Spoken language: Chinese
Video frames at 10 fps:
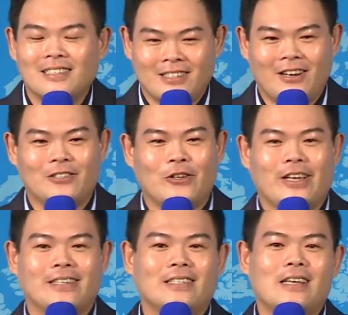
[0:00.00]
哦
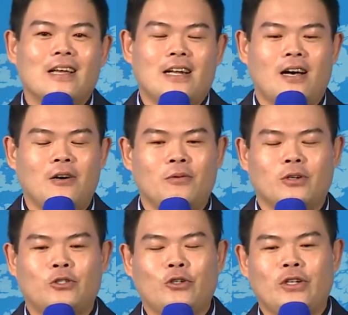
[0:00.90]
对，然后我
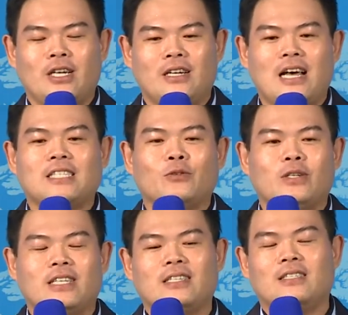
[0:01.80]
去了拉斯维
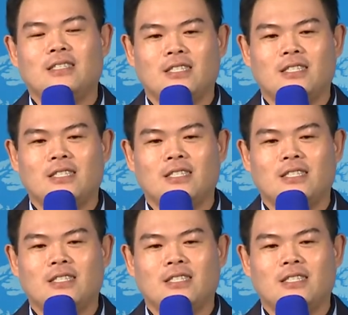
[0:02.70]
加斯